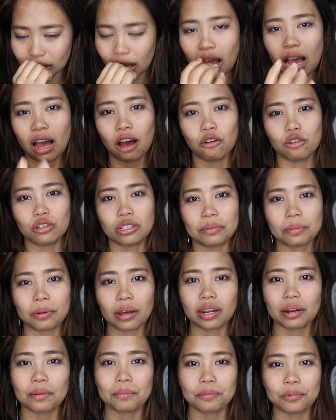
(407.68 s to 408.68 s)
nakakausap
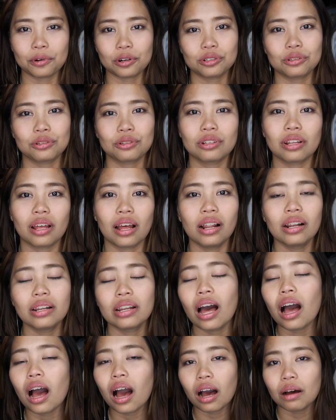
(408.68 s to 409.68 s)
ka ng personal,
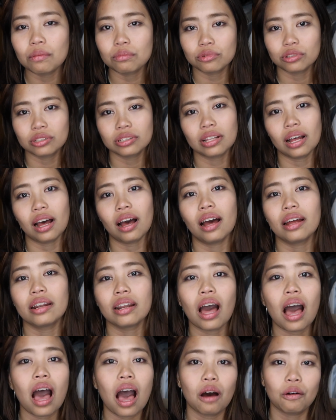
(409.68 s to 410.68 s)
nakakamusta ka,
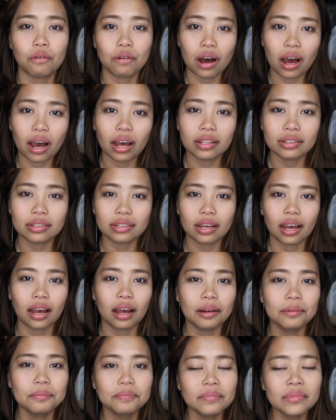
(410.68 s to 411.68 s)
nahahawakan ka,
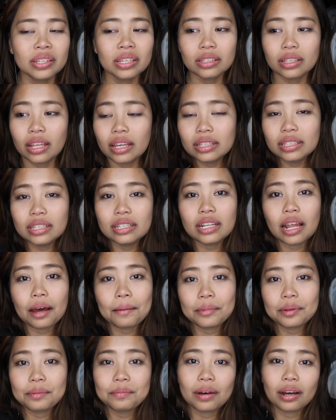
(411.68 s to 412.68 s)
na hindi
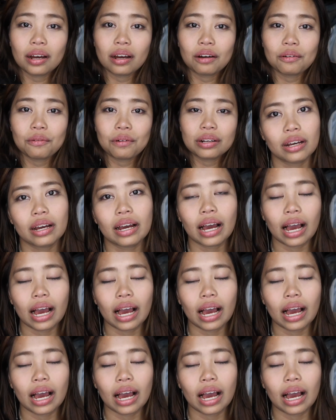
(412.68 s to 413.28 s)
namin magawa.